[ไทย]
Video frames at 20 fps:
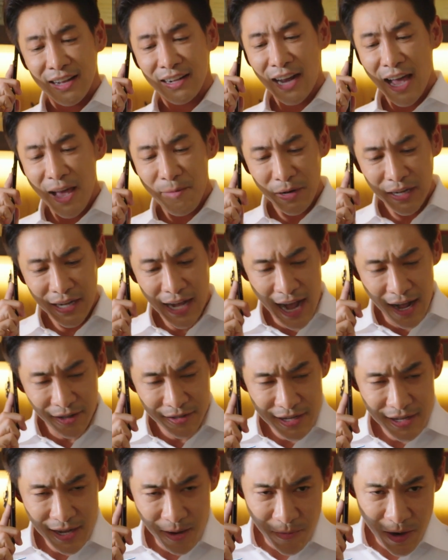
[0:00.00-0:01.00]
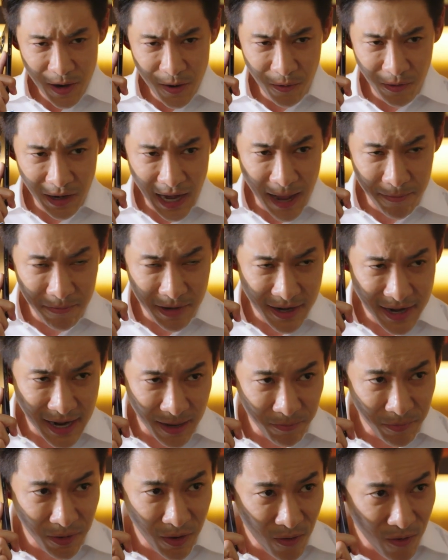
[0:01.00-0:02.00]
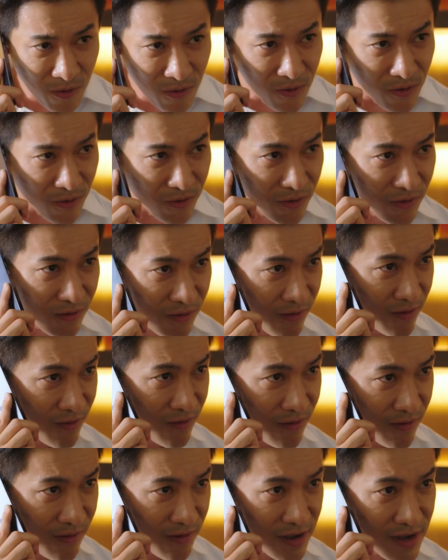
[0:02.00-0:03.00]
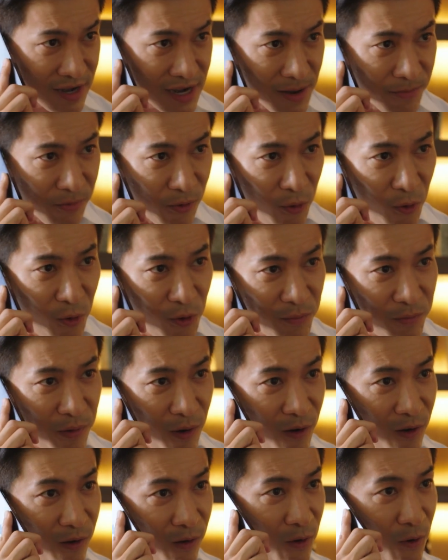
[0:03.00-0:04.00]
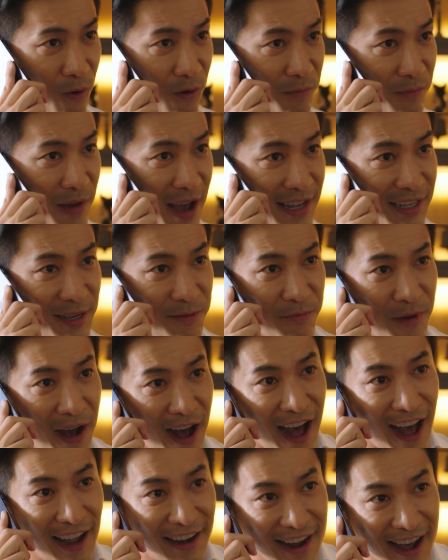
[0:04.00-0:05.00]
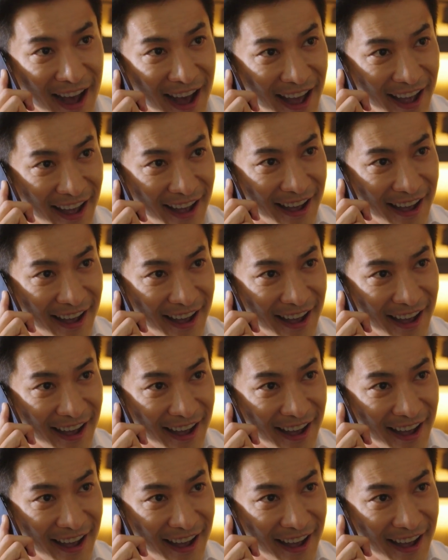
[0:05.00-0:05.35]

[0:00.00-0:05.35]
กลายเป็นข่าวที่ทำให้โรงแรมระดับโลก เกือบโคตรพ่อโคตรแม่ชิบหายได้